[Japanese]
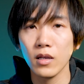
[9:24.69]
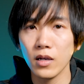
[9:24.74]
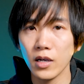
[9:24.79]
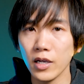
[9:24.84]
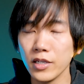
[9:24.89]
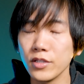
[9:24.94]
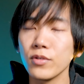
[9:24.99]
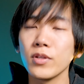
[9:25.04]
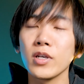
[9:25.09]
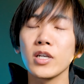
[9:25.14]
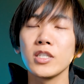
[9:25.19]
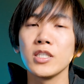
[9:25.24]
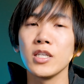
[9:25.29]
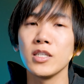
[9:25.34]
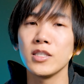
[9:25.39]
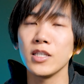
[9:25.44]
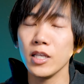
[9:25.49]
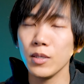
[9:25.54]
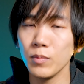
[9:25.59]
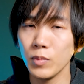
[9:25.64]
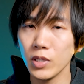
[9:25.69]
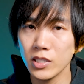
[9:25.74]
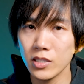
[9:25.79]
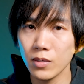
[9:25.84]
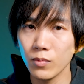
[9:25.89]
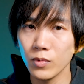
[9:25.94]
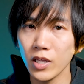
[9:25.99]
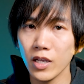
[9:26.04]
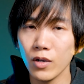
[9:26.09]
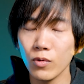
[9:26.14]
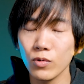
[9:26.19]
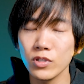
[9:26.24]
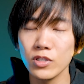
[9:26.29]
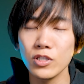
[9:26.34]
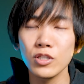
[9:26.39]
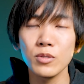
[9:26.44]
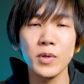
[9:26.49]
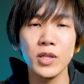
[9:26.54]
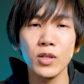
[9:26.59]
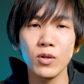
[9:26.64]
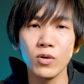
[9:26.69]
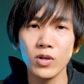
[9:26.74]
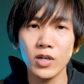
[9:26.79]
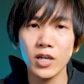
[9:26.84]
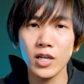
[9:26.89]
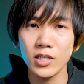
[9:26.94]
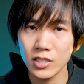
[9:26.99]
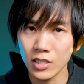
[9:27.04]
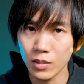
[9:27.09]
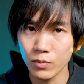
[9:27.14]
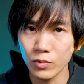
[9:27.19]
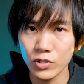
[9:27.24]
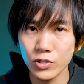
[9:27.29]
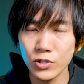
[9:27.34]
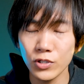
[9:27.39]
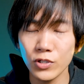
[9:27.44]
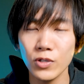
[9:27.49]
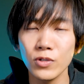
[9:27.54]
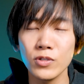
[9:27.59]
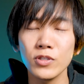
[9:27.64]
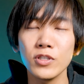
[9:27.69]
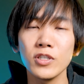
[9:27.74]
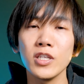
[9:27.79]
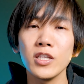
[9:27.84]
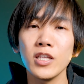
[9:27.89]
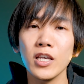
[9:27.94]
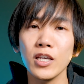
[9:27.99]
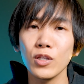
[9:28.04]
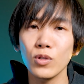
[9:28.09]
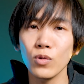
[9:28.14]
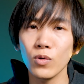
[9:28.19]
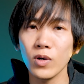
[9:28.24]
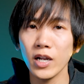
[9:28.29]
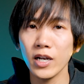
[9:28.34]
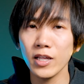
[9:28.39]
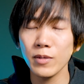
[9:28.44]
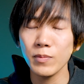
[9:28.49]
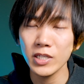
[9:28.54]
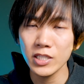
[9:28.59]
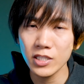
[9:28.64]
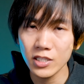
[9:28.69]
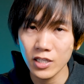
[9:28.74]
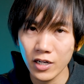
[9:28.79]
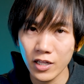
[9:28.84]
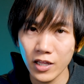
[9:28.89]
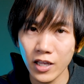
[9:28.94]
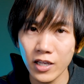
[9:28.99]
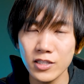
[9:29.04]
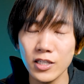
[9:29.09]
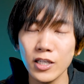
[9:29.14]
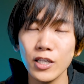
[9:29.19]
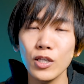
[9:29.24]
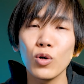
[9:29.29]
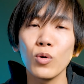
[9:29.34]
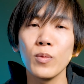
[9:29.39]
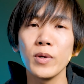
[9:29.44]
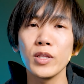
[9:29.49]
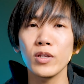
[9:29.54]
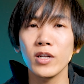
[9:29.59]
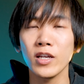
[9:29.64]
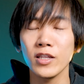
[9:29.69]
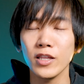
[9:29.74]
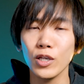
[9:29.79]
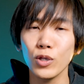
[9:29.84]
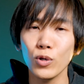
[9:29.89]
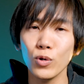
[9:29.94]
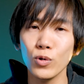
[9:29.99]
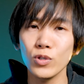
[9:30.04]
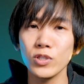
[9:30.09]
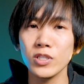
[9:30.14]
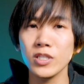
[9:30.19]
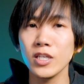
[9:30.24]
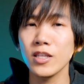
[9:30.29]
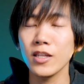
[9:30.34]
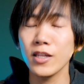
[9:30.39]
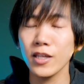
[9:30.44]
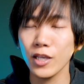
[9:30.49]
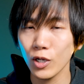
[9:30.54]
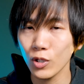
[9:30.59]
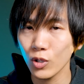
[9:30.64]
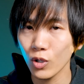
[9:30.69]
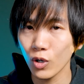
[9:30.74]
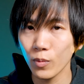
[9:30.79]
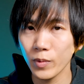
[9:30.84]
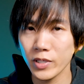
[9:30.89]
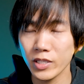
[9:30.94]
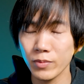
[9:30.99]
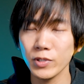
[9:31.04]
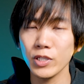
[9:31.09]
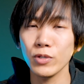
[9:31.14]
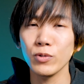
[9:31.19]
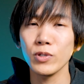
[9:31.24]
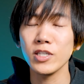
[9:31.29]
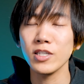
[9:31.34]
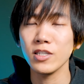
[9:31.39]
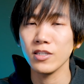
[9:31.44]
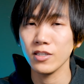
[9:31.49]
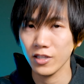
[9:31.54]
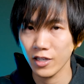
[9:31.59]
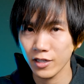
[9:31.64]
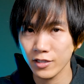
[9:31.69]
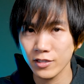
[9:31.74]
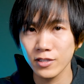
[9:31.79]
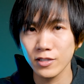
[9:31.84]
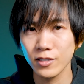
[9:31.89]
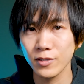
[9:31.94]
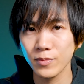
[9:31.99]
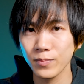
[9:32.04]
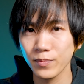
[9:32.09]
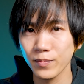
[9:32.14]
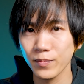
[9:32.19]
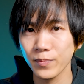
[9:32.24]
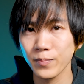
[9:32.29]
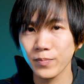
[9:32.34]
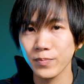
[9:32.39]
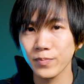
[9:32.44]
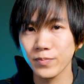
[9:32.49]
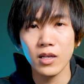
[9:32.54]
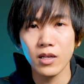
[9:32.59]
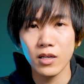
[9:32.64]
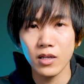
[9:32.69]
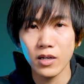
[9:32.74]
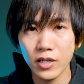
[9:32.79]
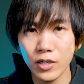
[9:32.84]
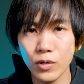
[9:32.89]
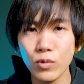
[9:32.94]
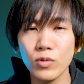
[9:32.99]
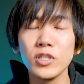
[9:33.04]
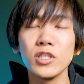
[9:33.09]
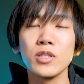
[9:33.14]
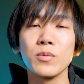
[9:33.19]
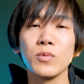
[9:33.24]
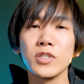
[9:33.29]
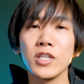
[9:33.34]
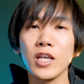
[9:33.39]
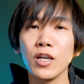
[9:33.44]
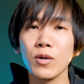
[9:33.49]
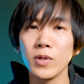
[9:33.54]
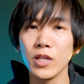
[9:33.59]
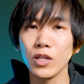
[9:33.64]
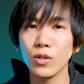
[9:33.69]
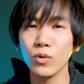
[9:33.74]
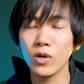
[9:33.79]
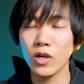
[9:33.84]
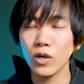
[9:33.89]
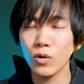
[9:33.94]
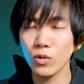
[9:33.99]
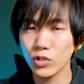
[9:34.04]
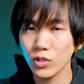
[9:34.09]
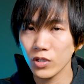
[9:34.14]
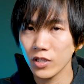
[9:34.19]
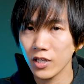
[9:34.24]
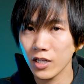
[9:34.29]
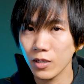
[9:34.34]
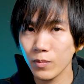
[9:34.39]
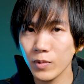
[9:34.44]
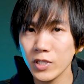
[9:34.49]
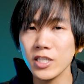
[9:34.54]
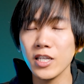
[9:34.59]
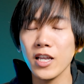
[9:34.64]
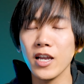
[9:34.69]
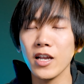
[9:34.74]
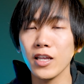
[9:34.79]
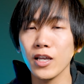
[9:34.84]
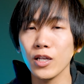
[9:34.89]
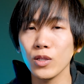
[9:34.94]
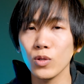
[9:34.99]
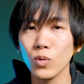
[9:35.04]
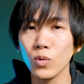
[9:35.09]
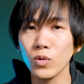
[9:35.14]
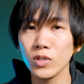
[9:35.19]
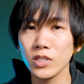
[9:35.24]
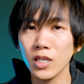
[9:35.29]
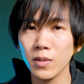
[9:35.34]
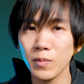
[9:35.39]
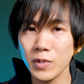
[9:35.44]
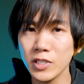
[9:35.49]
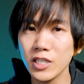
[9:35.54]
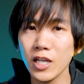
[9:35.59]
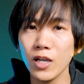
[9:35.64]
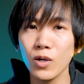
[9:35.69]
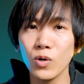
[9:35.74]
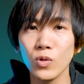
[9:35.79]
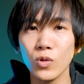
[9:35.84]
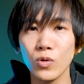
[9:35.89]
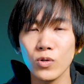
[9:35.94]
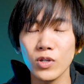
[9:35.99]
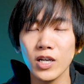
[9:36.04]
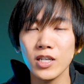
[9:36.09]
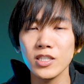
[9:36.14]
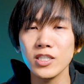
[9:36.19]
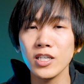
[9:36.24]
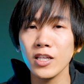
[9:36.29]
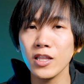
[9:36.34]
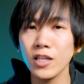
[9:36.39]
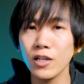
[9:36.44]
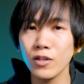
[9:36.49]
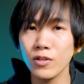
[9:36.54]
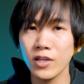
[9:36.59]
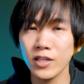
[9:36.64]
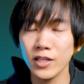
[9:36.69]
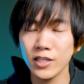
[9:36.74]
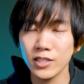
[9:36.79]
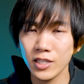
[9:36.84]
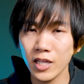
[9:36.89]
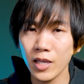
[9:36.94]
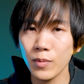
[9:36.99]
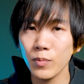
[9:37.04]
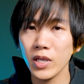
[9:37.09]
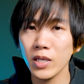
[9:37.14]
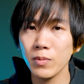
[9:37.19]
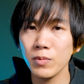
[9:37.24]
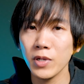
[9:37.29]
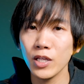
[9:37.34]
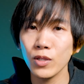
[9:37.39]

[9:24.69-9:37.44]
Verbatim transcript: はい、そんな感じでぜひ皆さんもね、おすすめのカスタム 3on3 デッキとありましたらね、ぜひコメント欄で共有していただけるとめちゃめちゃ嬉しいです。はい、本日も最後まで動画をご視聴いただきましてありがとうございました。このルカチャンネルではですね、ベイブ